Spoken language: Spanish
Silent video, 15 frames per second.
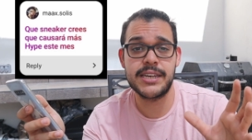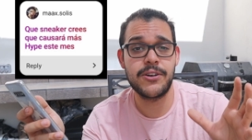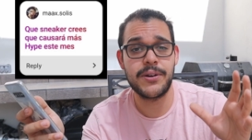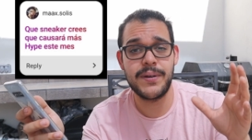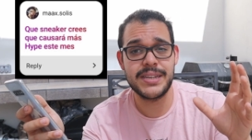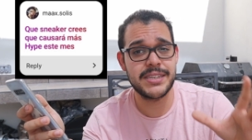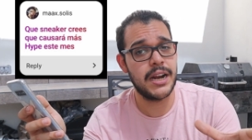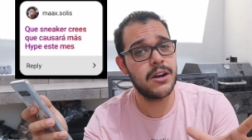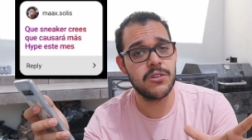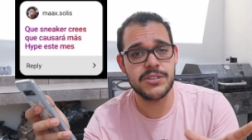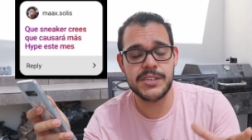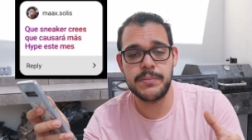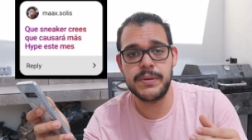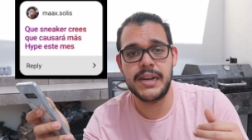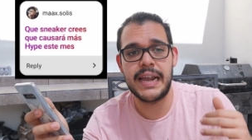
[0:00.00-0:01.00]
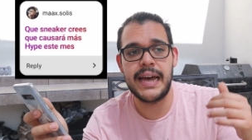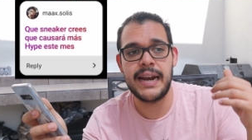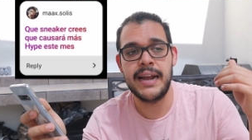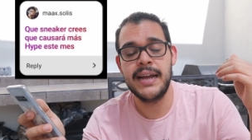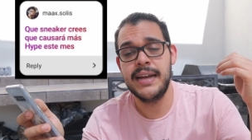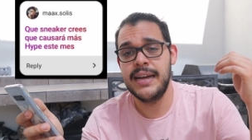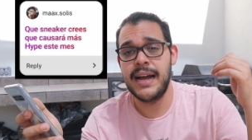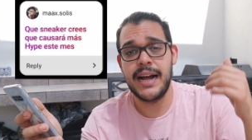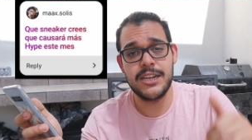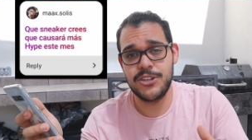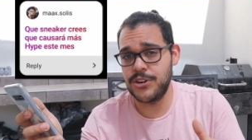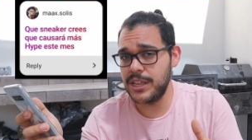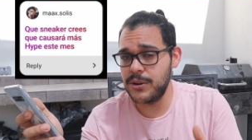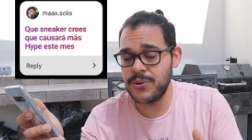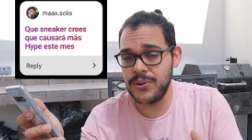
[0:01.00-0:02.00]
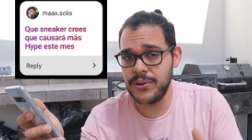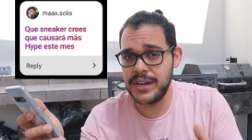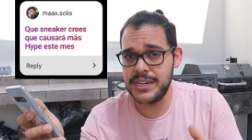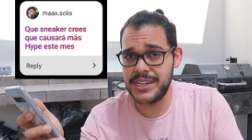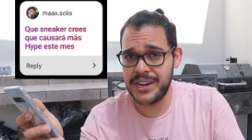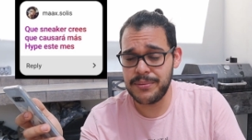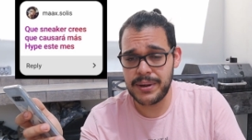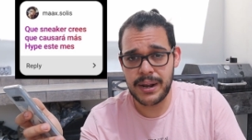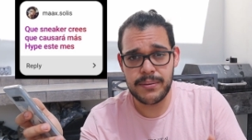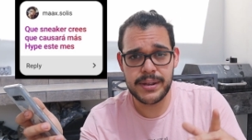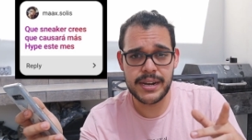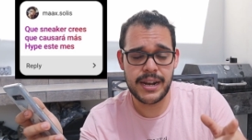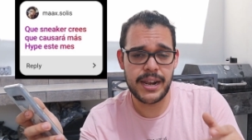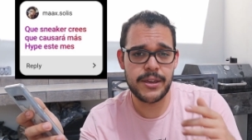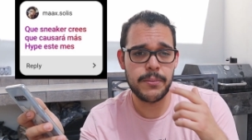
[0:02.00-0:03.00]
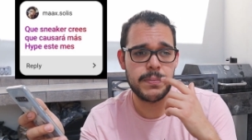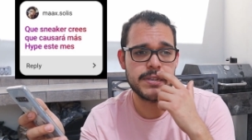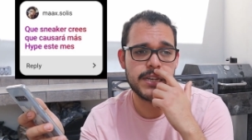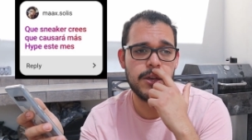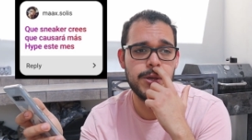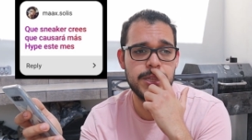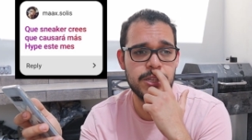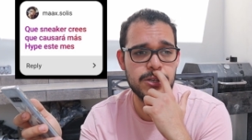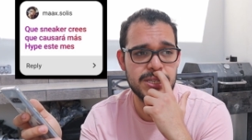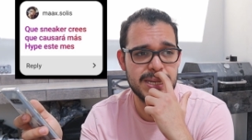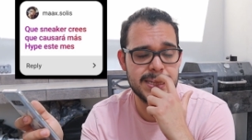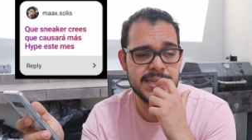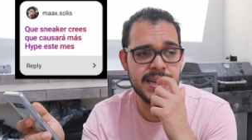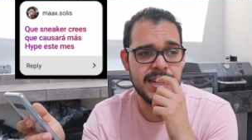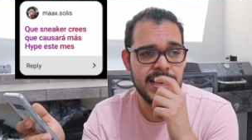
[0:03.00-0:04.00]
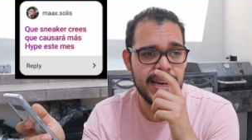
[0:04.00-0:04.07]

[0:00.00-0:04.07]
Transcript: creo que va a ser algo similar al Jordan 1 de J Balvin el año pasado, entonces